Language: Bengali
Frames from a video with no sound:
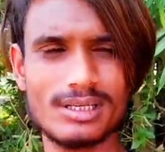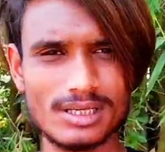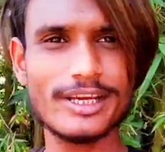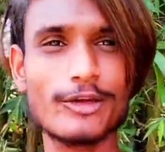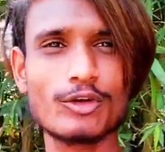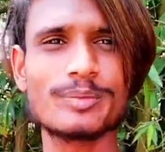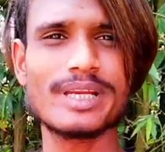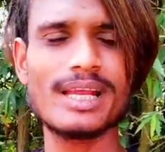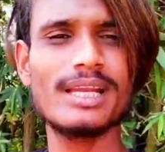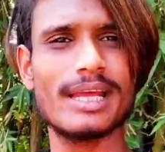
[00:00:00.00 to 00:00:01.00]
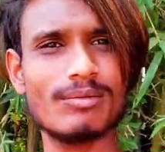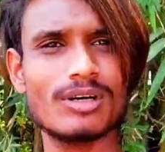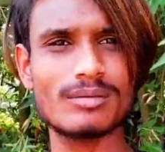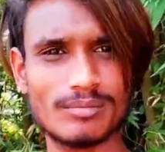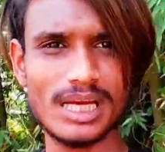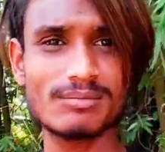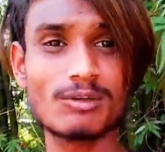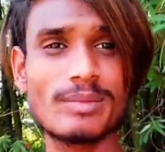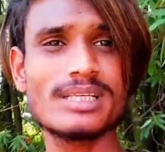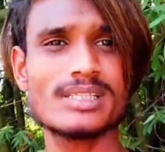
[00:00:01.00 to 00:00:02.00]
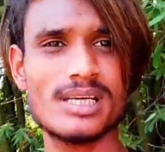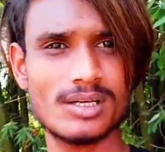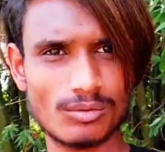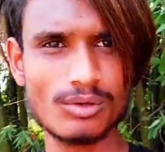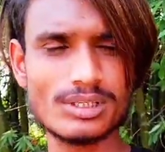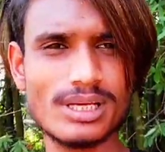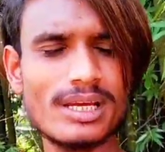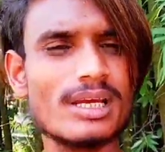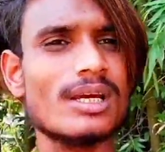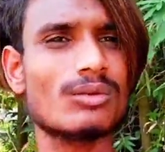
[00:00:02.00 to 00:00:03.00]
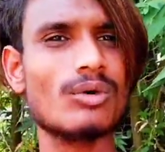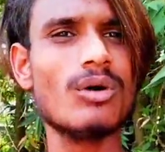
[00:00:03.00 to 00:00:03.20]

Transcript: ইউটিউব চ্যানেল এবং ফেসবুক পেজ খুলছে তো